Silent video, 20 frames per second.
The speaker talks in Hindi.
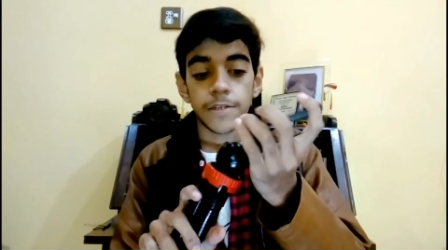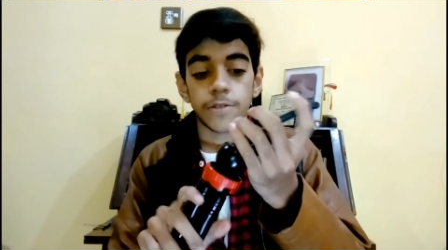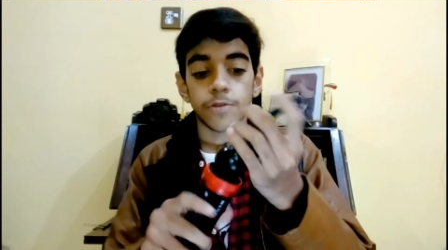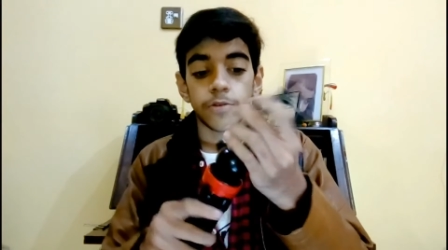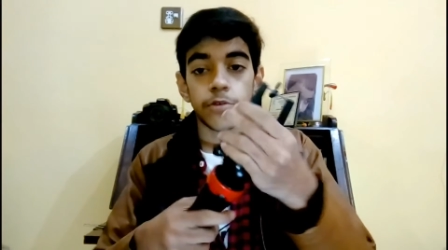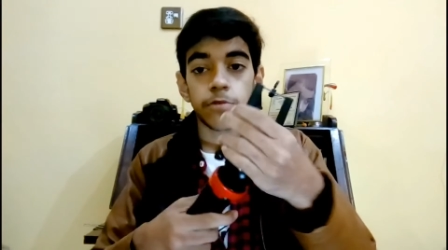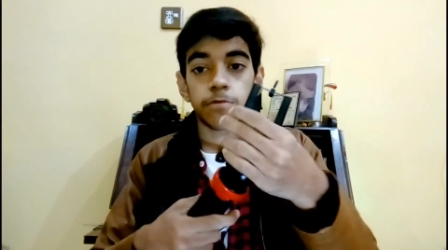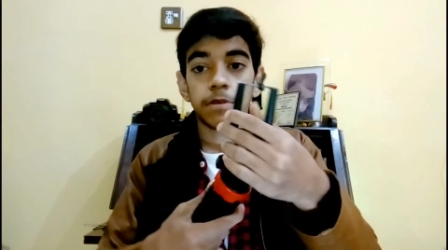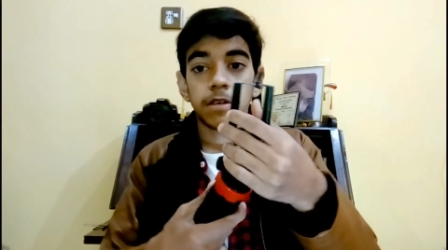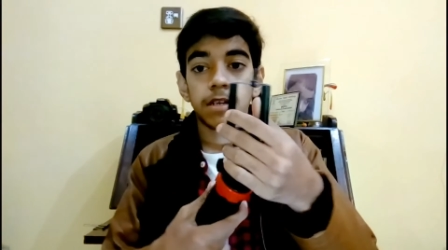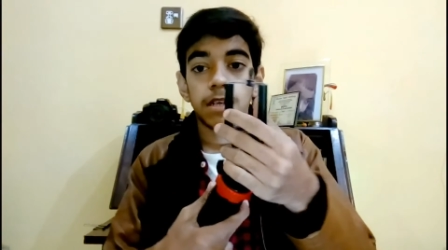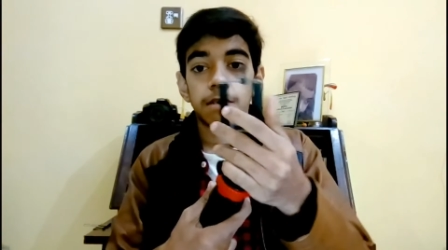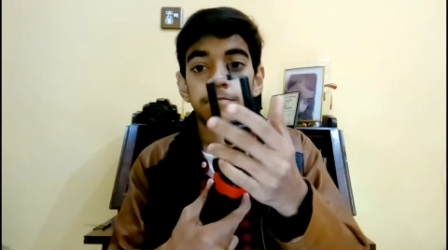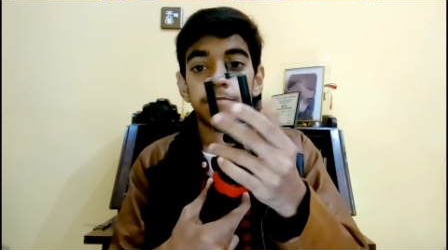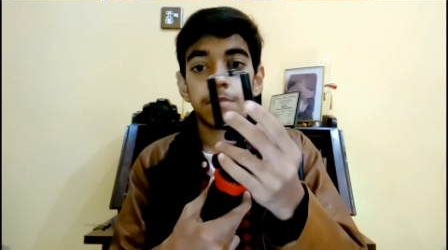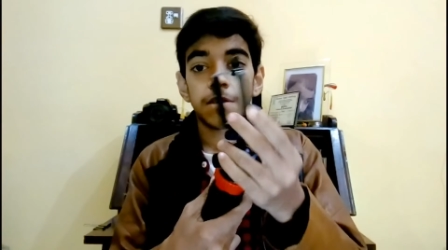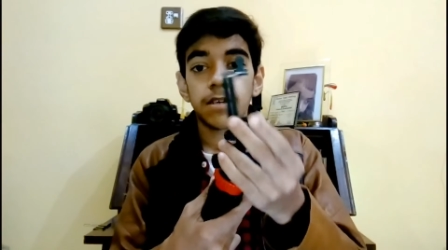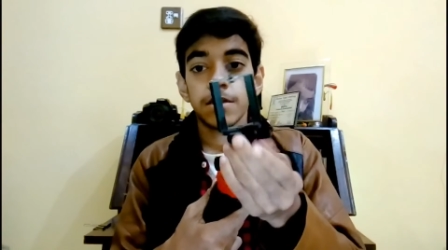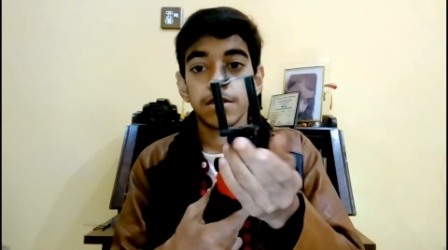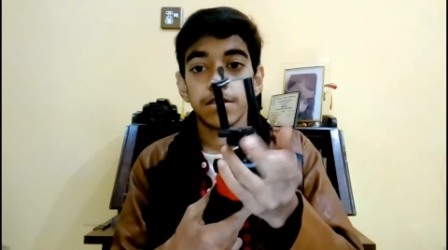इसके ऊपर
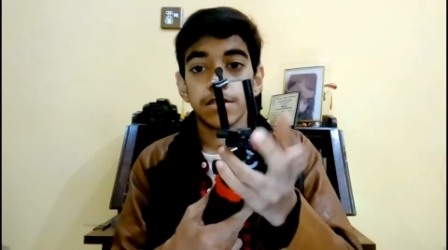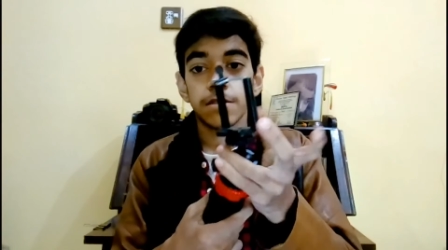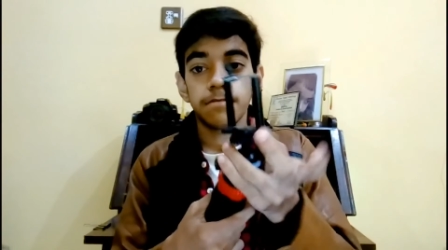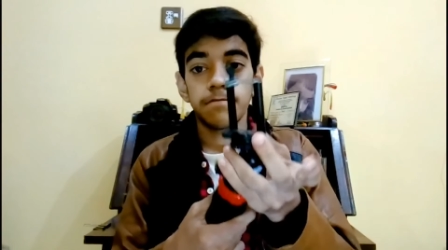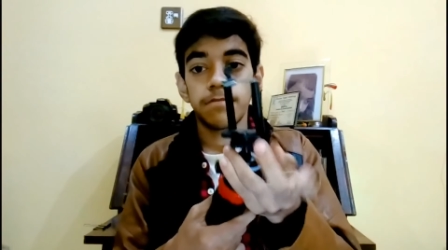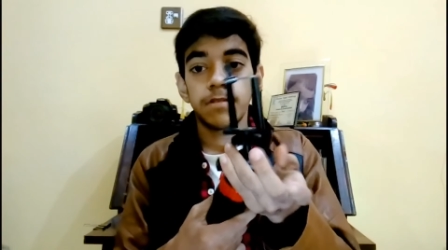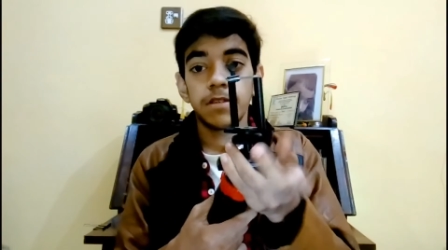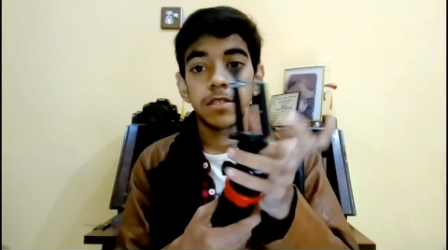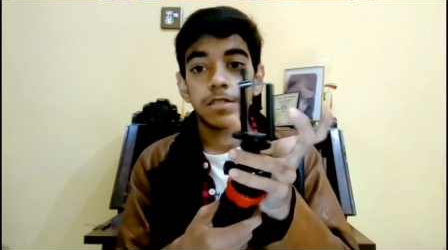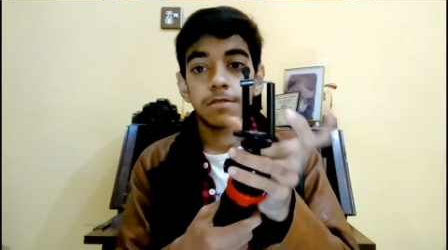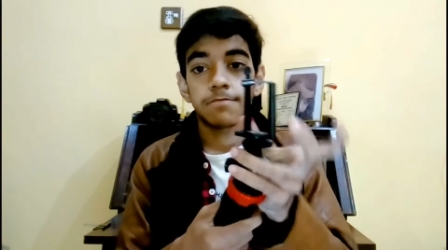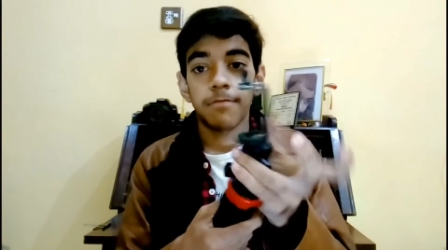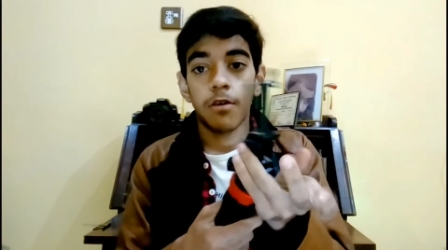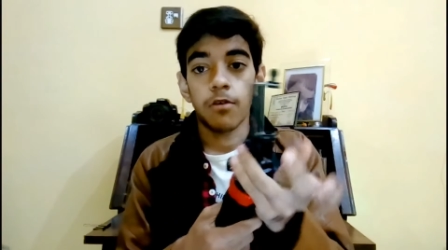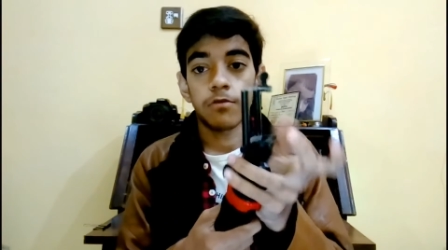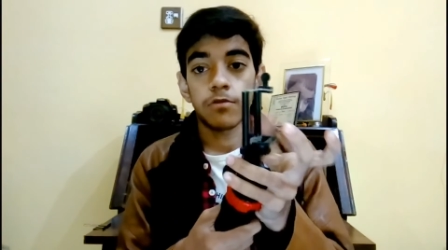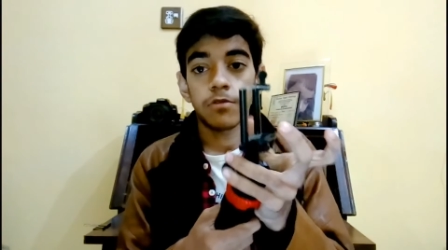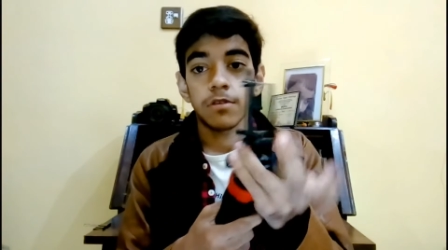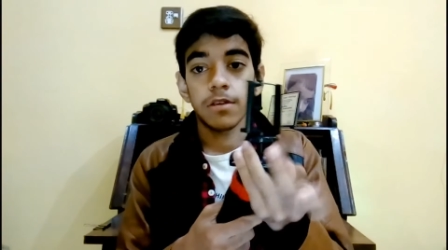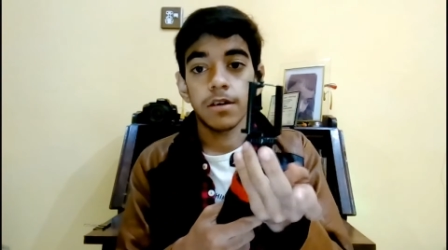आपने सिंपली इस
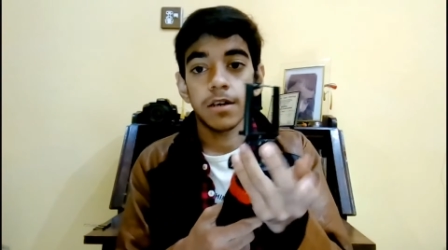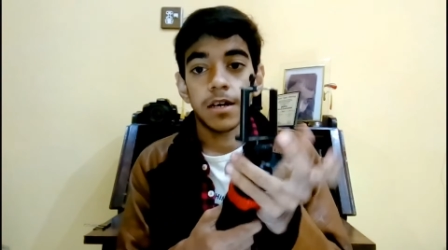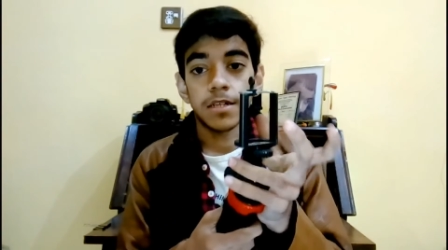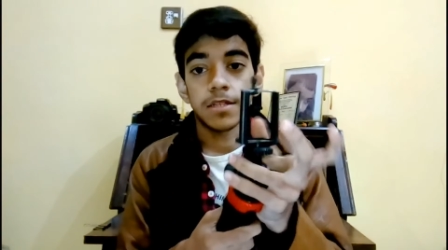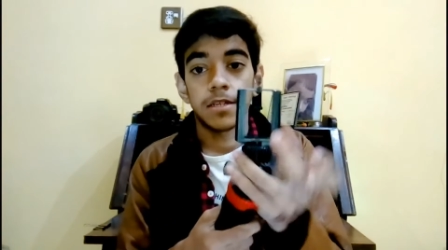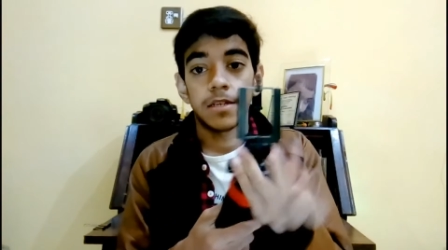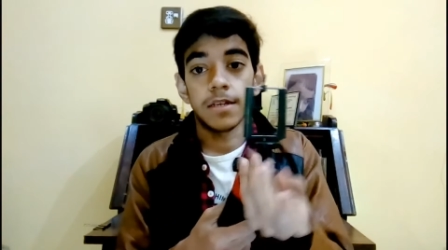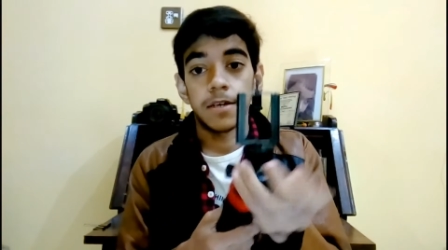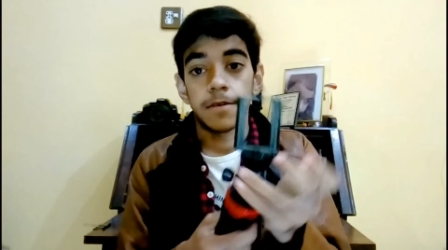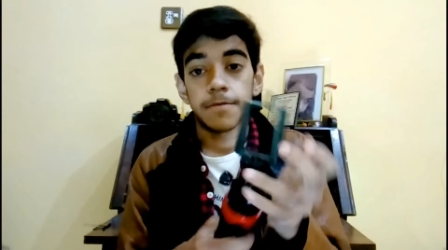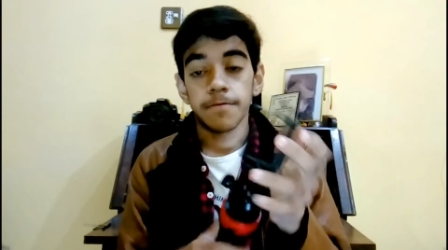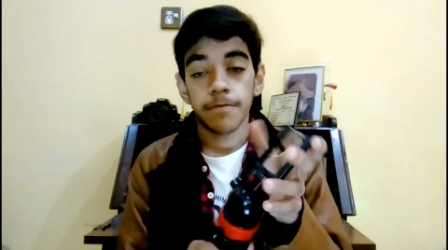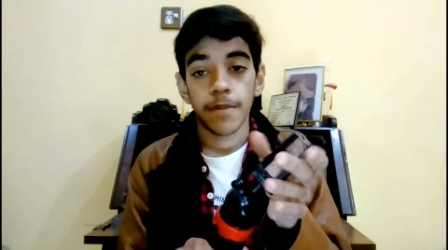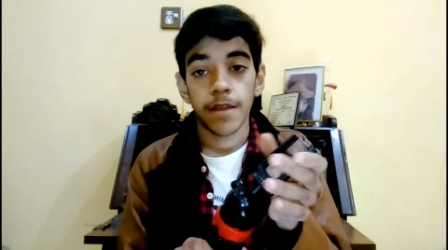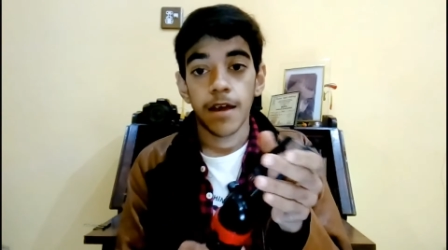माउंट को लगा देना